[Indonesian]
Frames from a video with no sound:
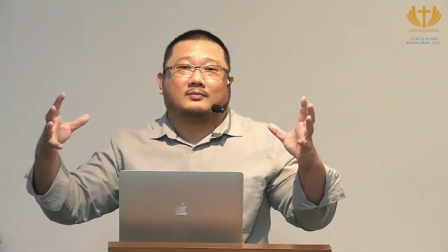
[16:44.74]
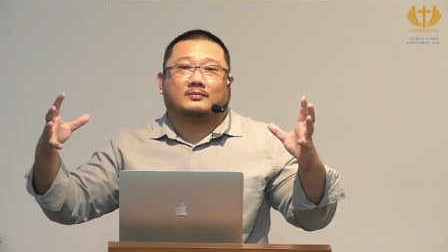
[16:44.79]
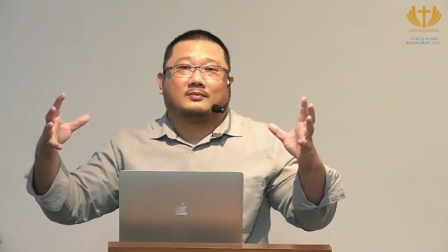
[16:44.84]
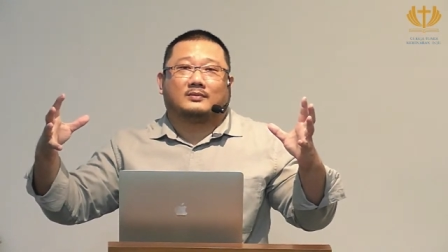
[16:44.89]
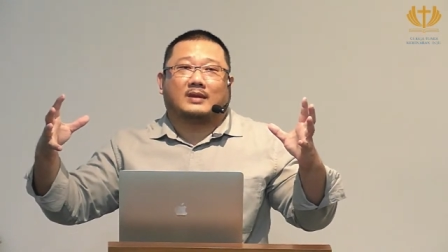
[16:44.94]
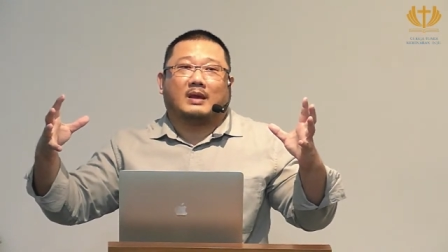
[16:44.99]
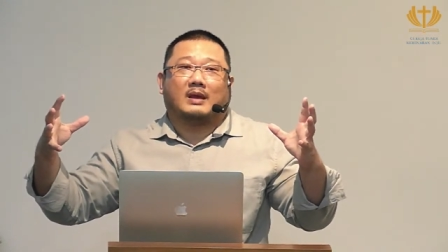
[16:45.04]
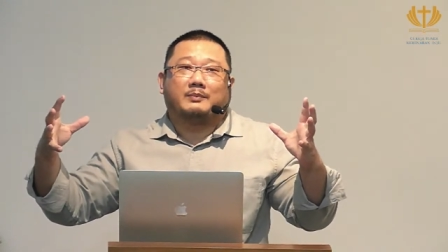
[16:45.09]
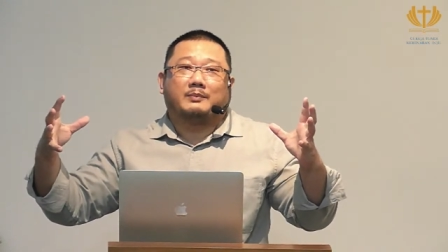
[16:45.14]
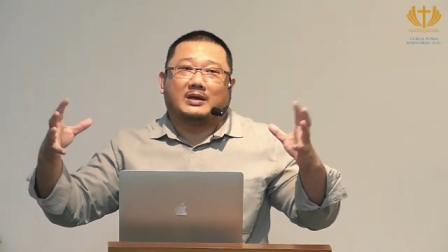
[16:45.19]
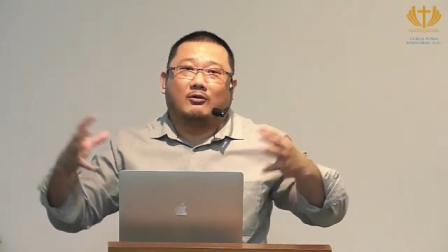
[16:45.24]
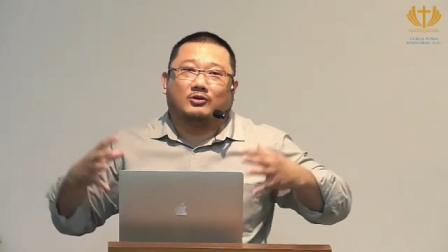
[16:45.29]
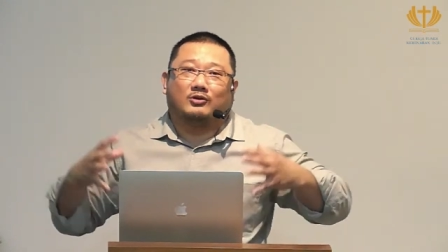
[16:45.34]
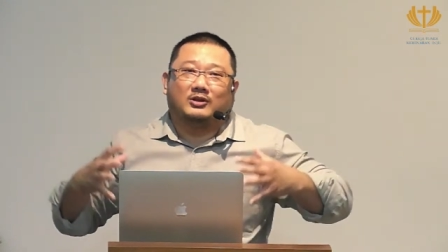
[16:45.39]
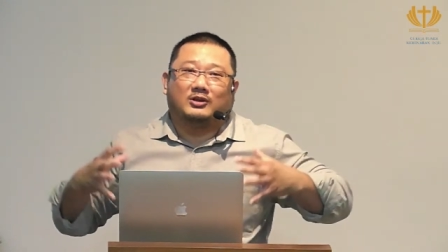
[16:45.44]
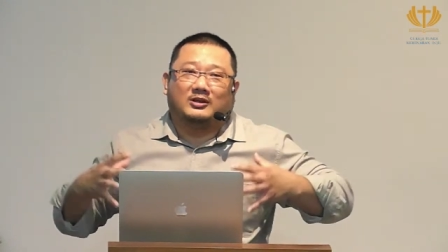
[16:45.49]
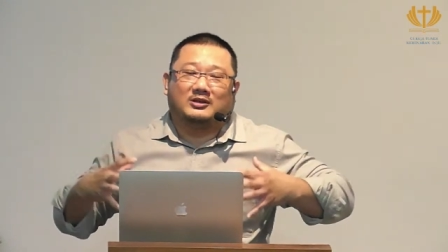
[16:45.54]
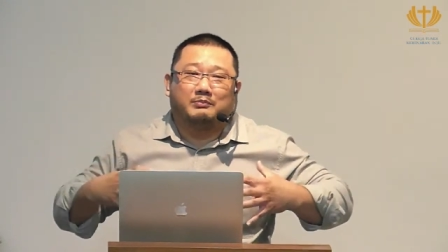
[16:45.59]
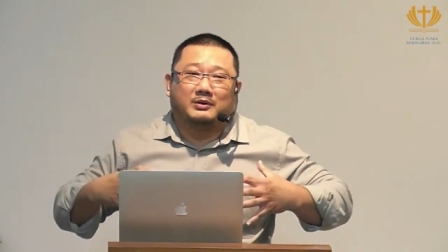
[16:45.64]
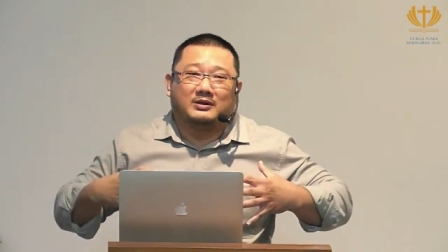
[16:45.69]
tapi kalau
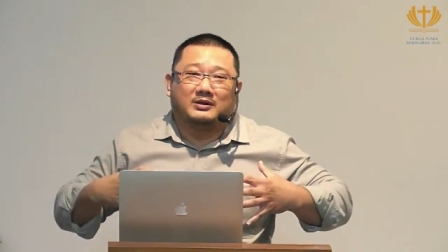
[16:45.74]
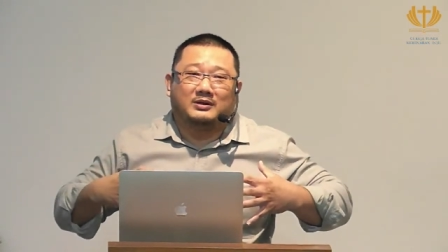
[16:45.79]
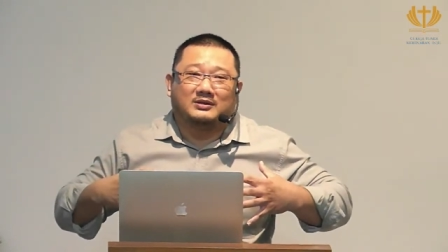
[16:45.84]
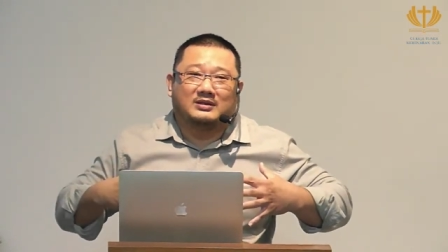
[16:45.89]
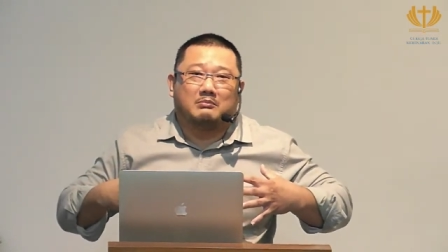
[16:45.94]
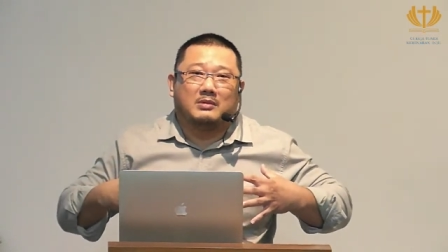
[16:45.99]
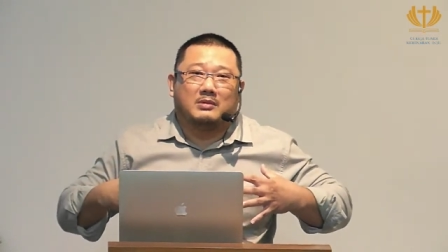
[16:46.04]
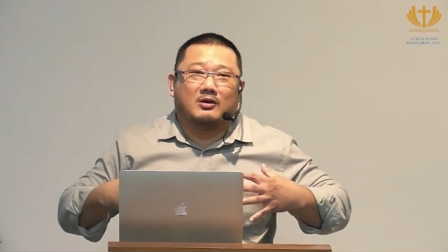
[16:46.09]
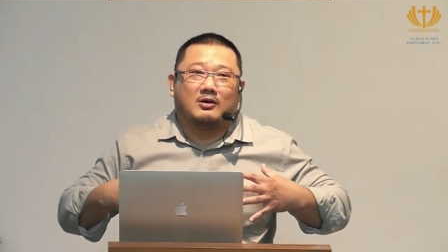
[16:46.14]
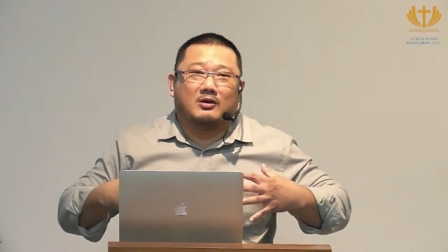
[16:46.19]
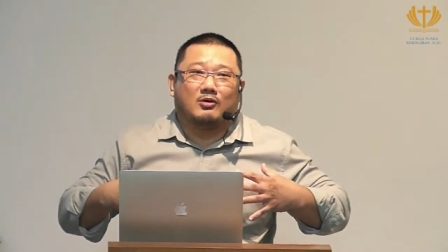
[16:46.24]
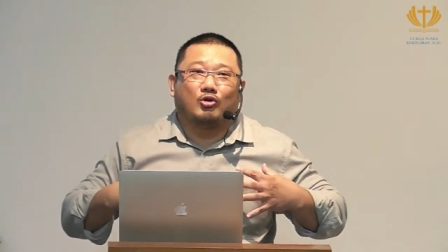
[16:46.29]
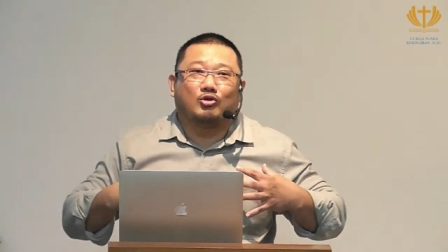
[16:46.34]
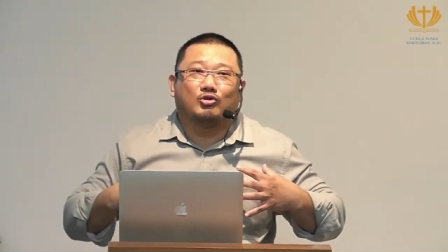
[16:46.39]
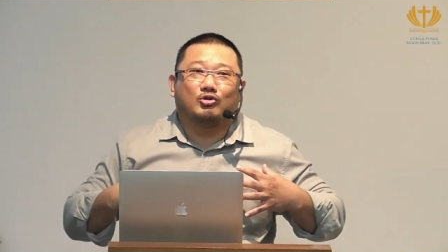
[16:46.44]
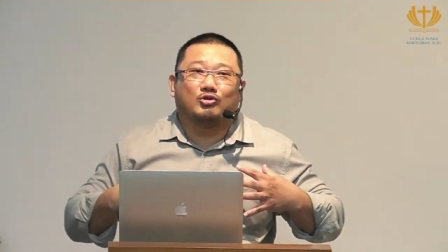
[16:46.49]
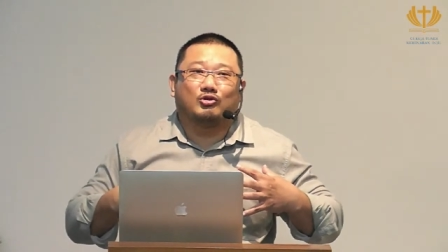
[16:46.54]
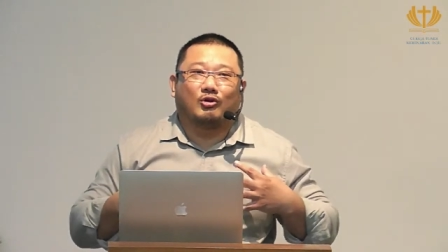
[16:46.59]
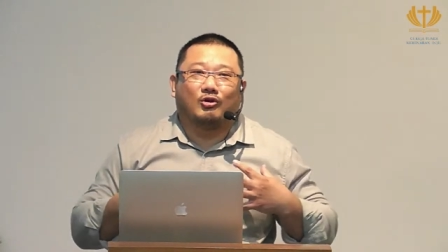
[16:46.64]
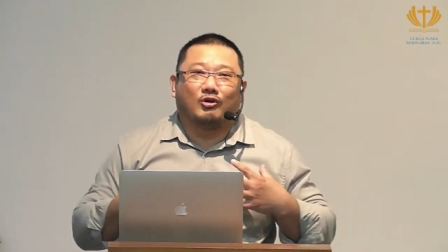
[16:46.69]
tidak bisa
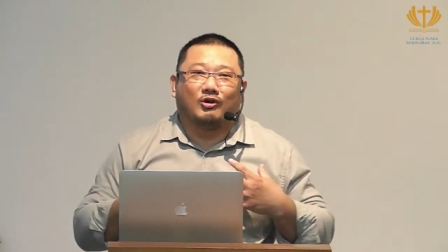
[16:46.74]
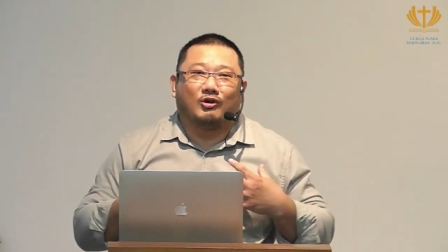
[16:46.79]
mengontrol